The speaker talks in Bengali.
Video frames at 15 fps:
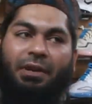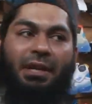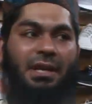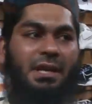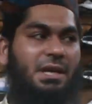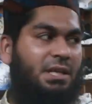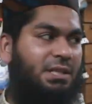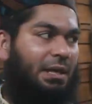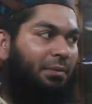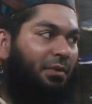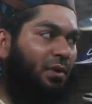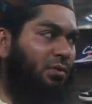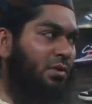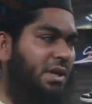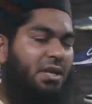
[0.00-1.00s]
করি সামনে
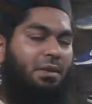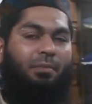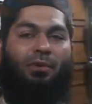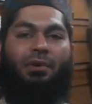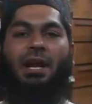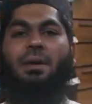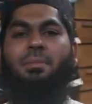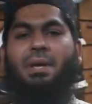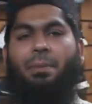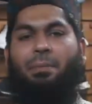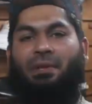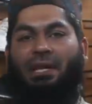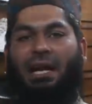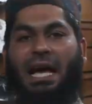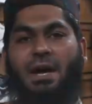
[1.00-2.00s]
নতুন একটি প্রোগ্রামে
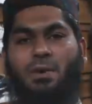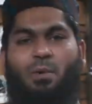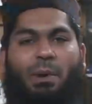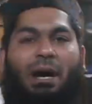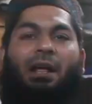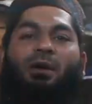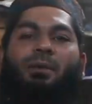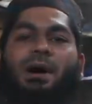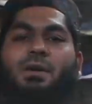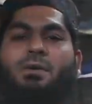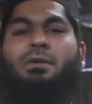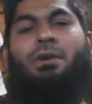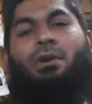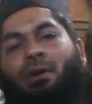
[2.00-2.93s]
আপনাদের আরো ভালো ভালো